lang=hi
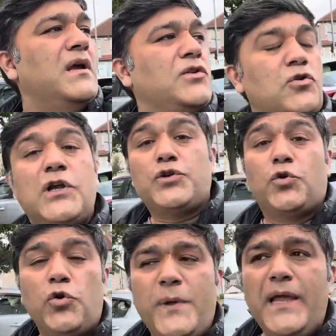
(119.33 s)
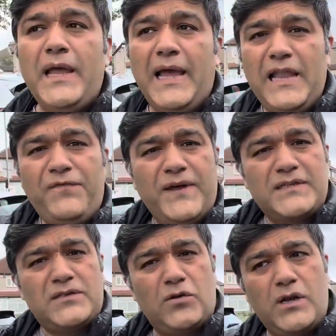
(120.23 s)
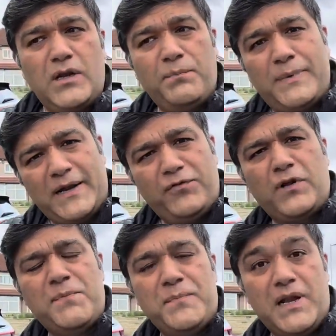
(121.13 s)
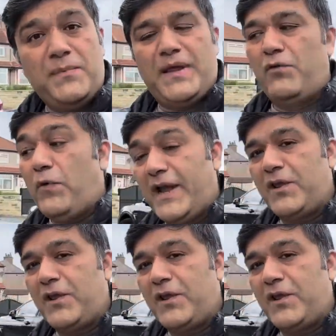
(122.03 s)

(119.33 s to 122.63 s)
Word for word: जो उनका शोरूम है हेलीफैक्स और ब्रैडफोर्ड के मिडल में है वाइट